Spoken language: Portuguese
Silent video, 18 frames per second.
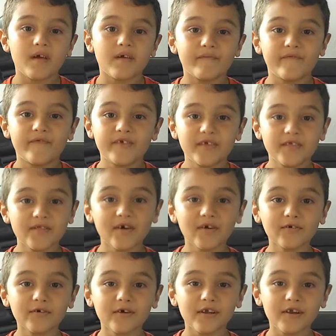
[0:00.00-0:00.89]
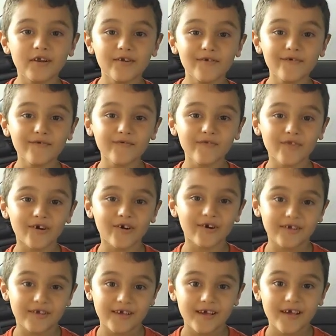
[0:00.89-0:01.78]
bem-vindo ao Clio
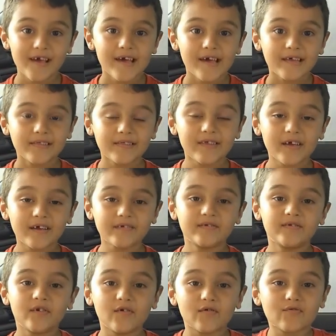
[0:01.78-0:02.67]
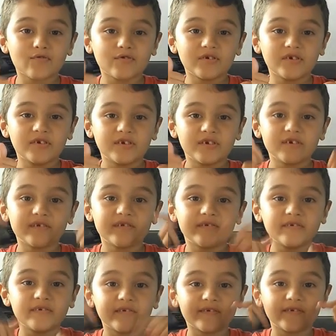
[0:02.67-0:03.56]
Vlog. Deixe seu curtir e
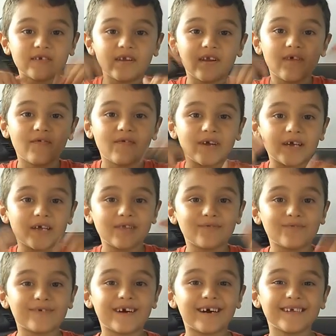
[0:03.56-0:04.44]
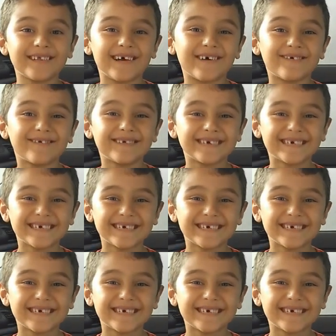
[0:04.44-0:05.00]
se inscreva aqui no canal.